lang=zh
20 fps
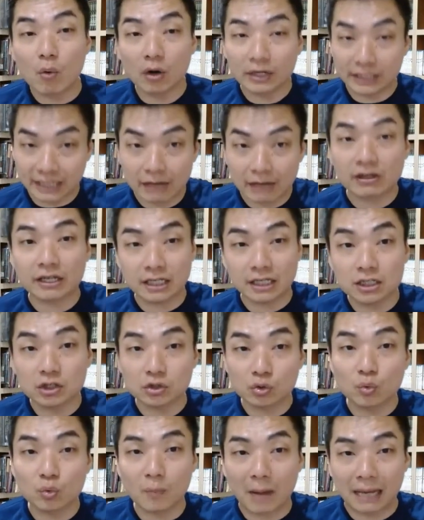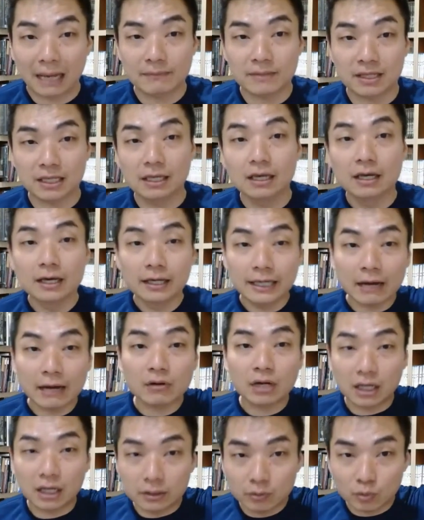国你要跟印度买米，
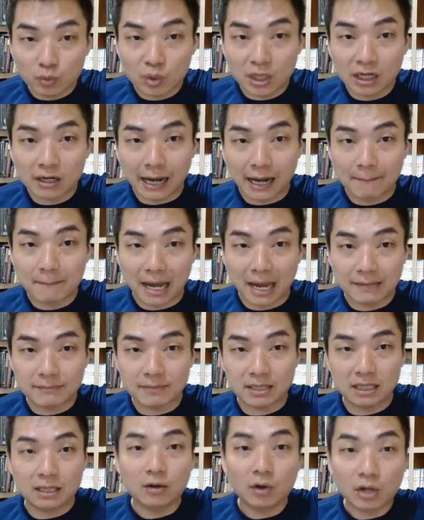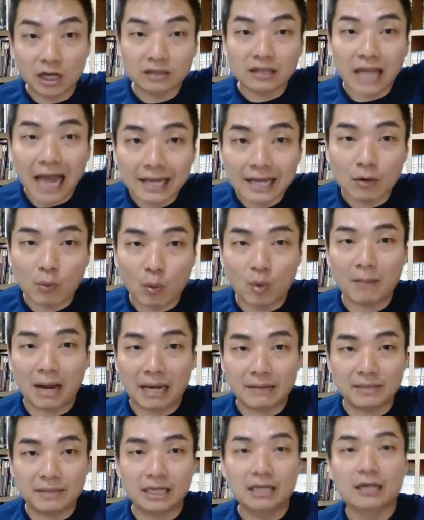要跟乌克兰买米，跟泰国
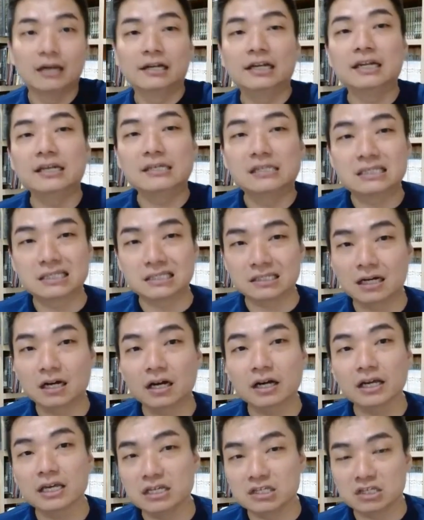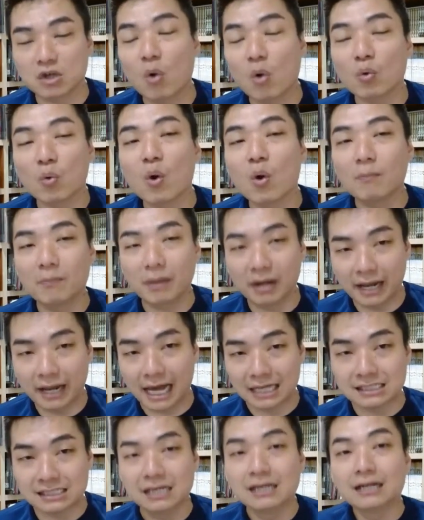买米，你只可以通过
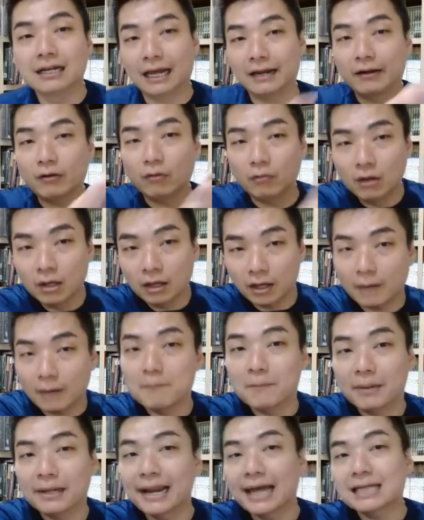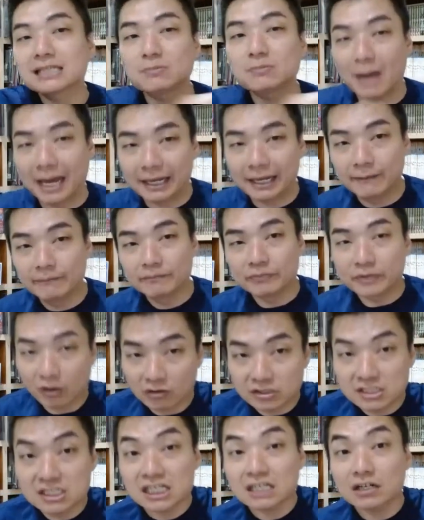BNAS，然后跟 BNAS 买，
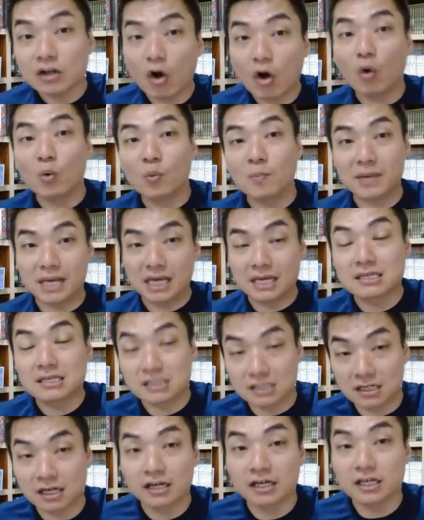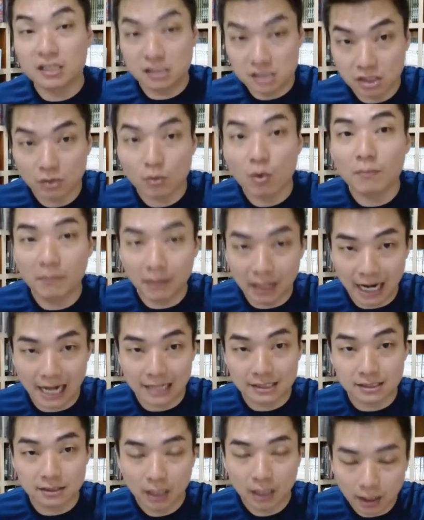叫进口米，只可以经过
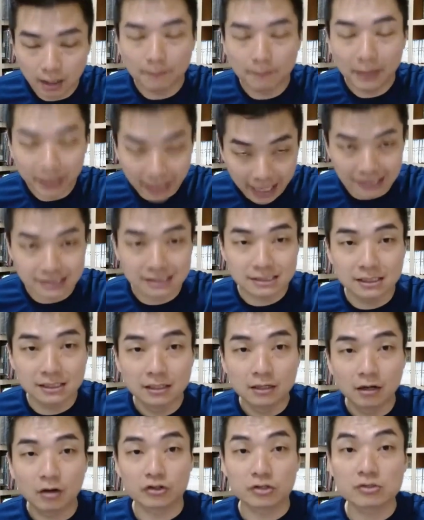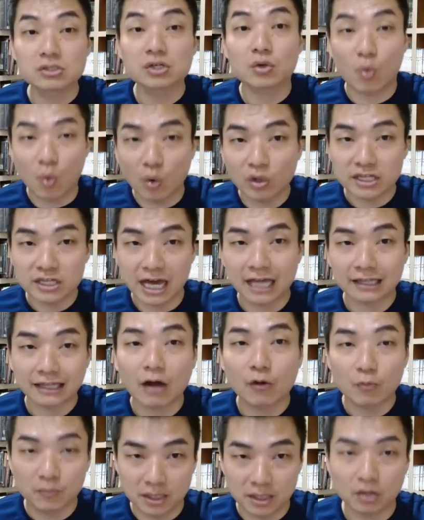BNAS，呃，BNAS 哦，就是国家
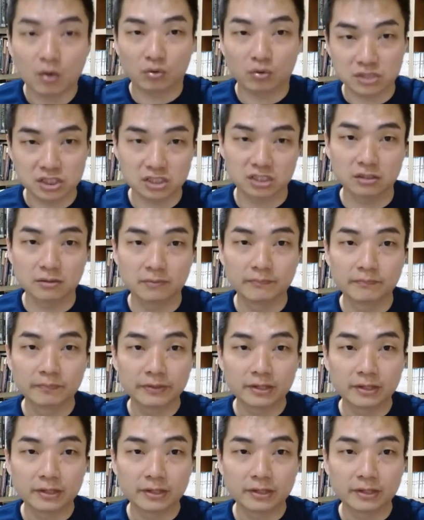稻米公司